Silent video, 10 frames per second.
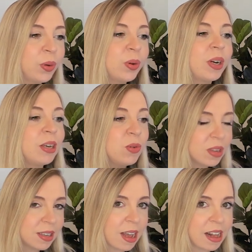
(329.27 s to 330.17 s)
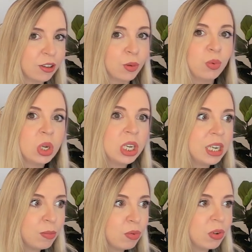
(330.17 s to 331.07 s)
On aurait eu ça depuis le
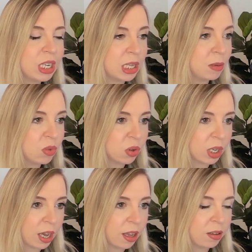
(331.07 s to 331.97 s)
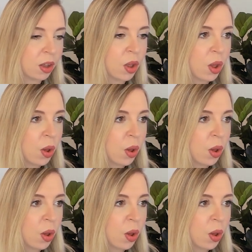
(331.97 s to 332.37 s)
début des Sims 4.